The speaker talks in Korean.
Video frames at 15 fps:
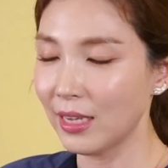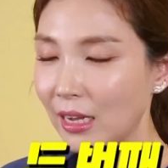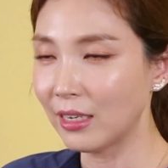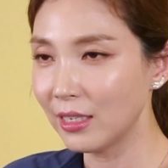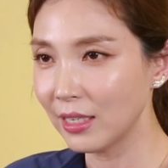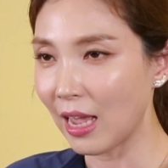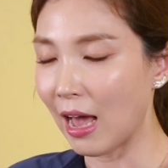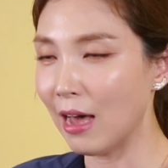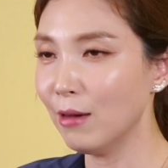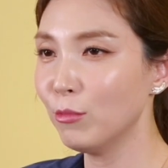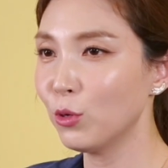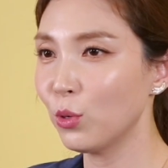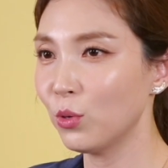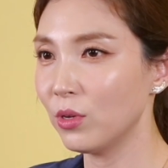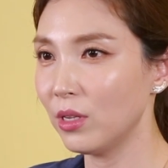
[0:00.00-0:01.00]
자, 그
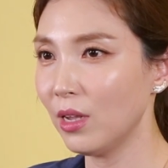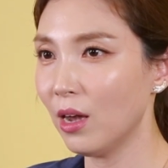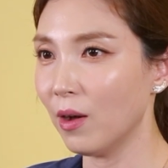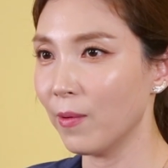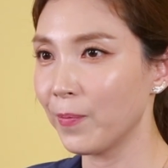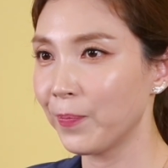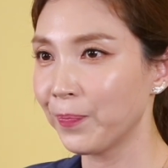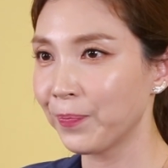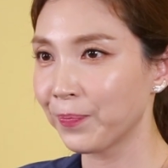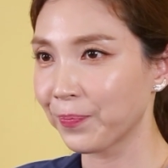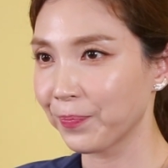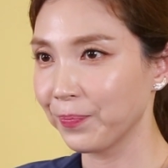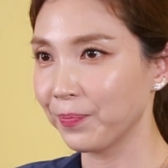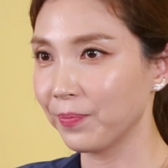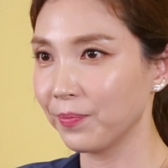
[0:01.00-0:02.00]
다음으로는요.
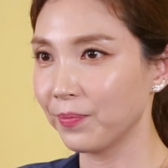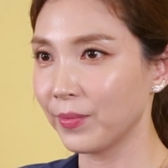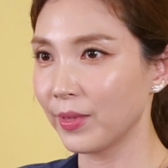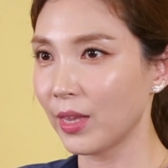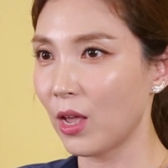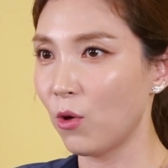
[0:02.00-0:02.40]
음,